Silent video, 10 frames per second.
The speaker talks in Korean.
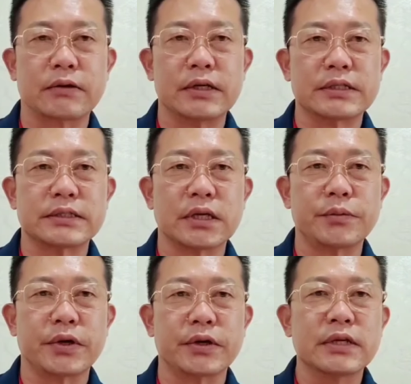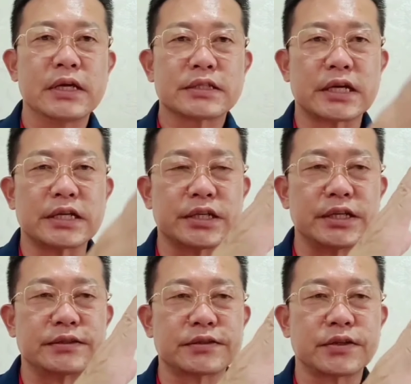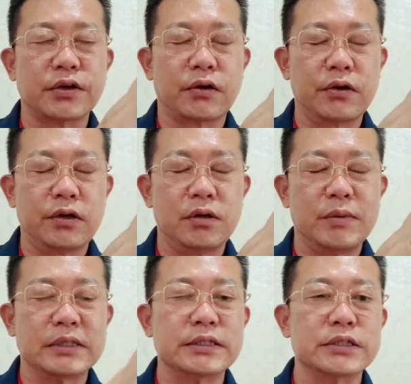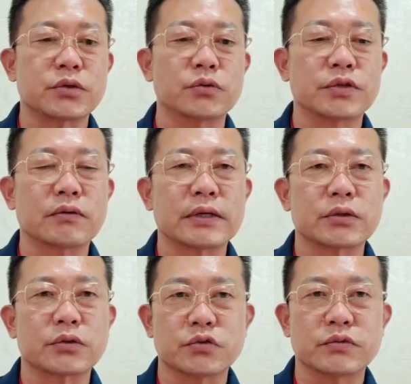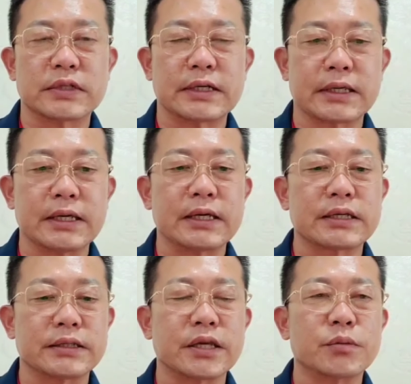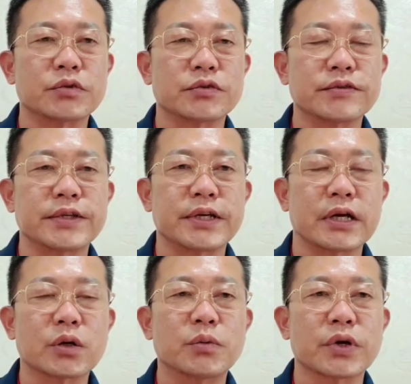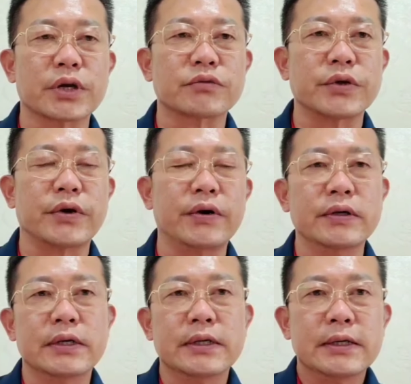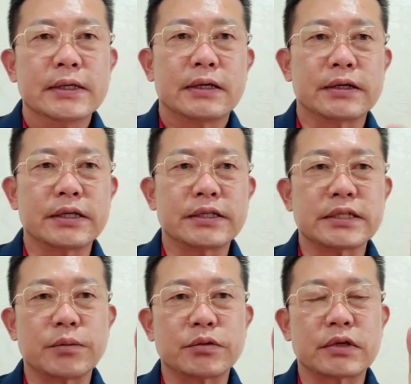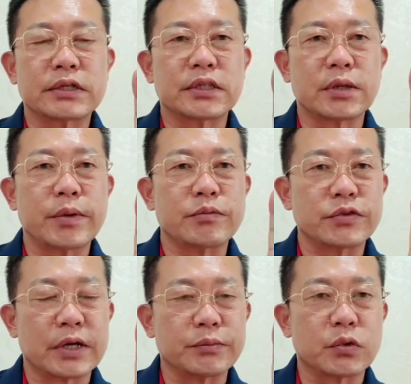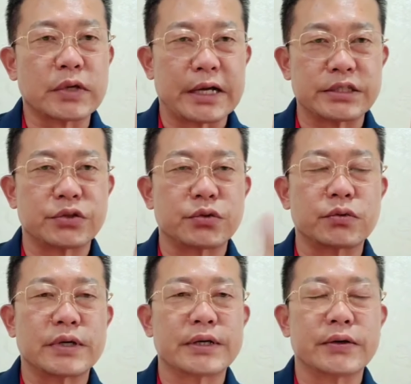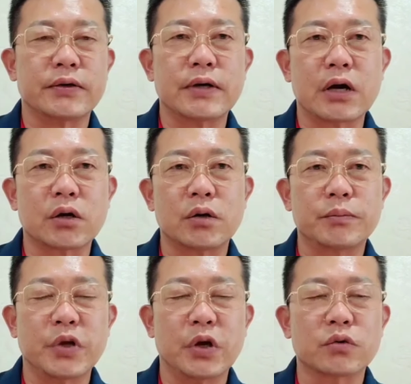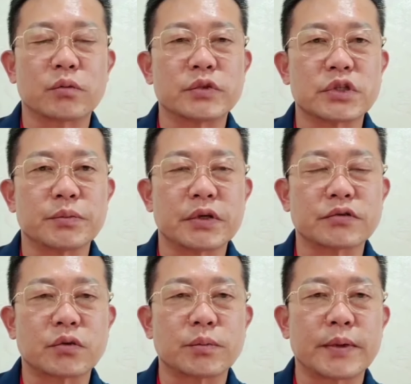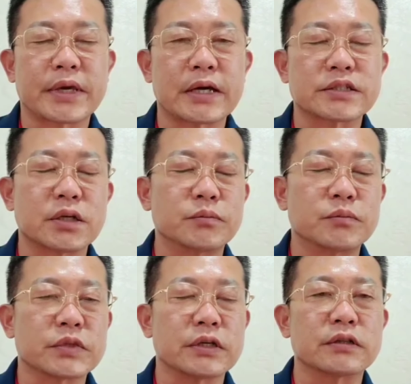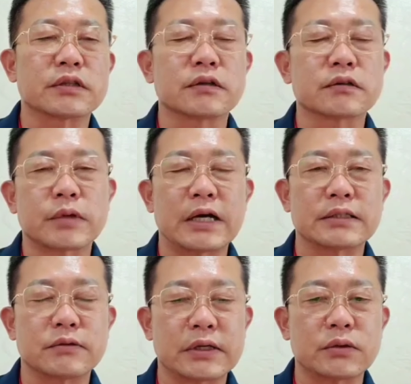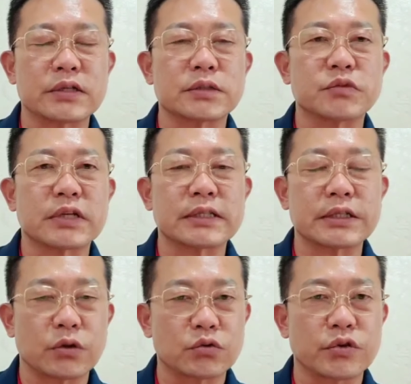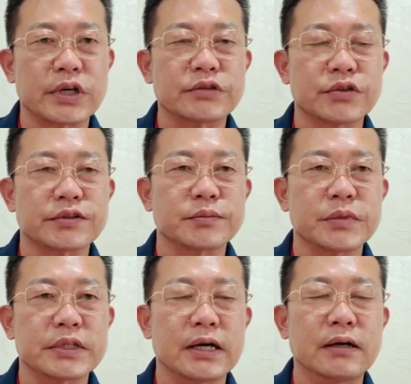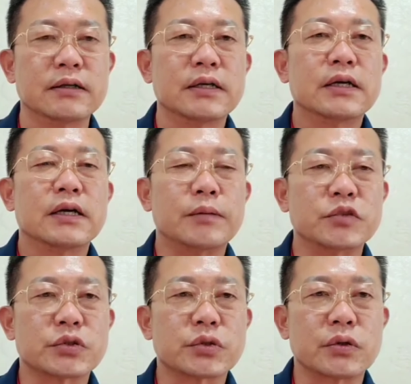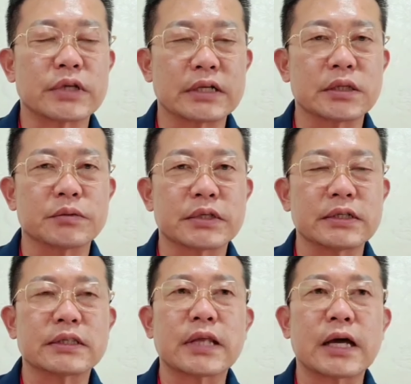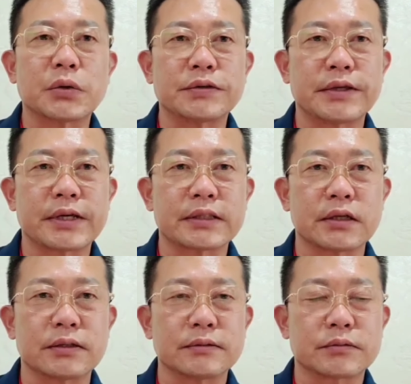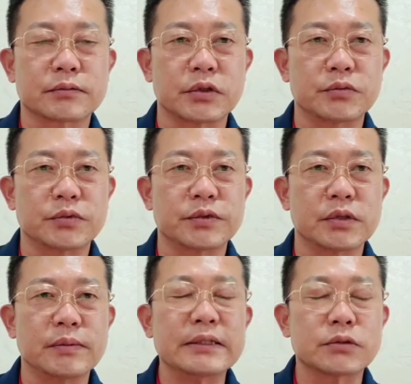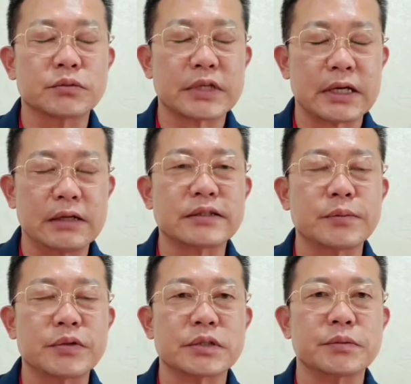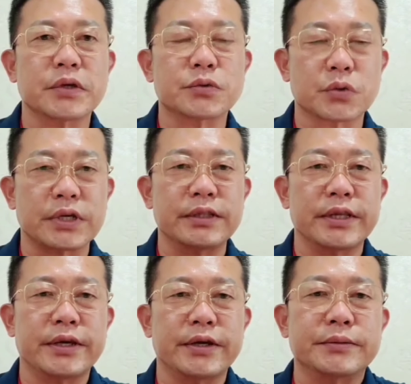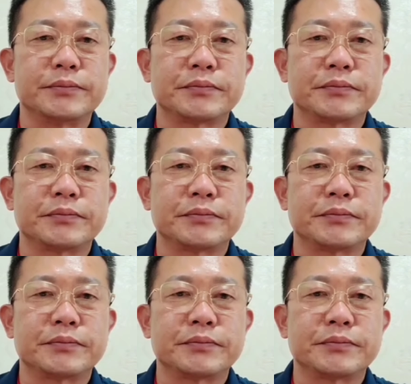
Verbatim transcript: 잘 관리하신다면 자신에 있어서는 얼마든지 좋은 성과도 충분하게 기대해 볼 수 있으리라고 보겠고요. 어, 일진이 합이 들어왔기 때문에 문서합도 같이 들어와요. 학업, 영어 논문 집필, 소송력 계약 시험 이런 것 하, 활동하시는 분들한테 더욱더 유리할 수 있습니다. 아무쪼록 양띠분들은 타로에 새겼던 그런 부분들만 좀 잘 살피시면 좋겠네요.